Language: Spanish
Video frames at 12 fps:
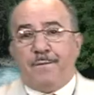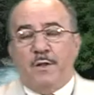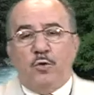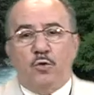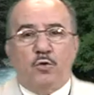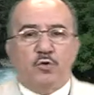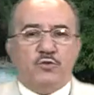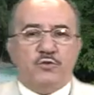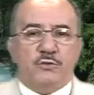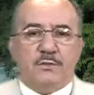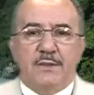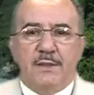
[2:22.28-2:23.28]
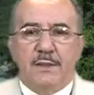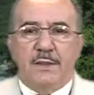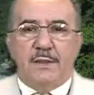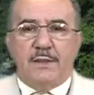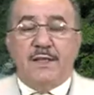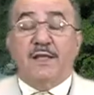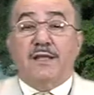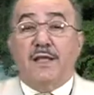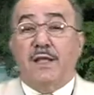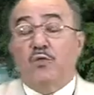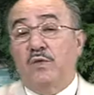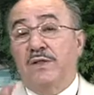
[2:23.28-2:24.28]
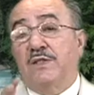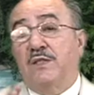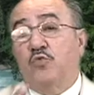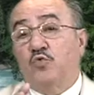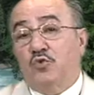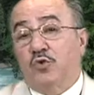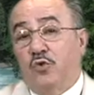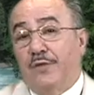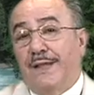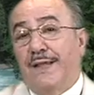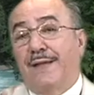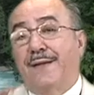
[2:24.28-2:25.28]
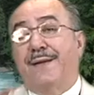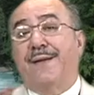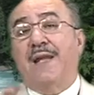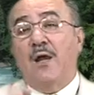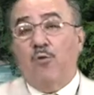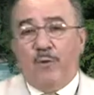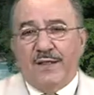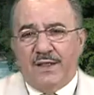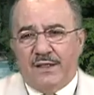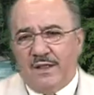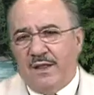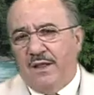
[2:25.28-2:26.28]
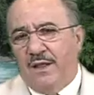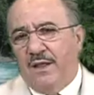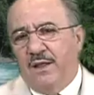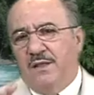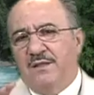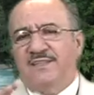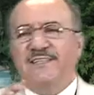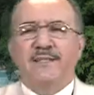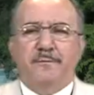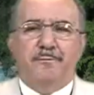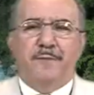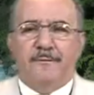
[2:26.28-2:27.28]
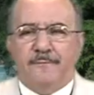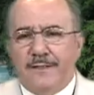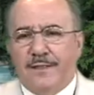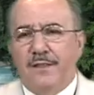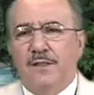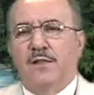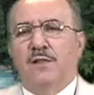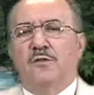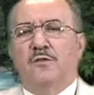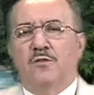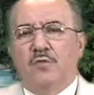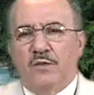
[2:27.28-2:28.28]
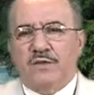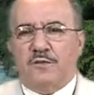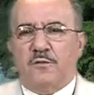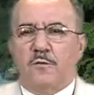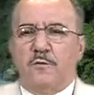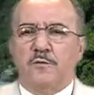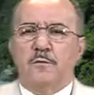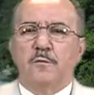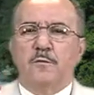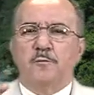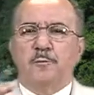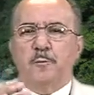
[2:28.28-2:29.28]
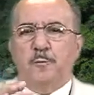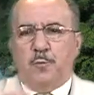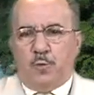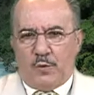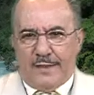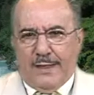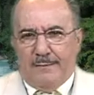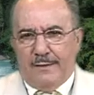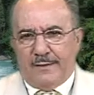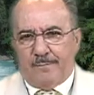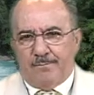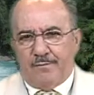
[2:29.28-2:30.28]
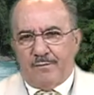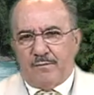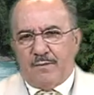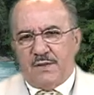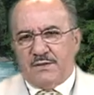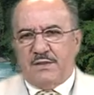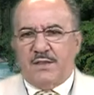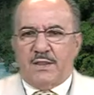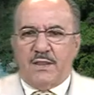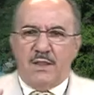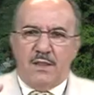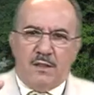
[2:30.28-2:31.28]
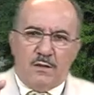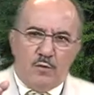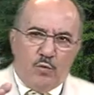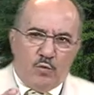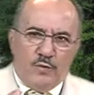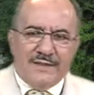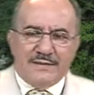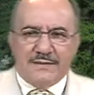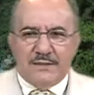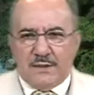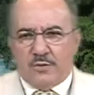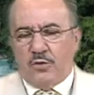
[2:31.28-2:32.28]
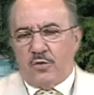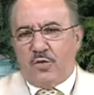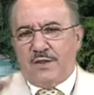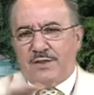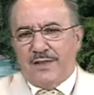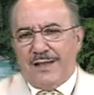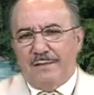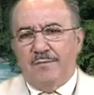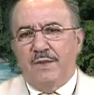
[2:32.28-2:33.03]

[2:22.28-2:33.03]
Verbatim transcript: los que están en una institución en Rahway que siempre ven nuestros programas. Así que Luis y todos los que están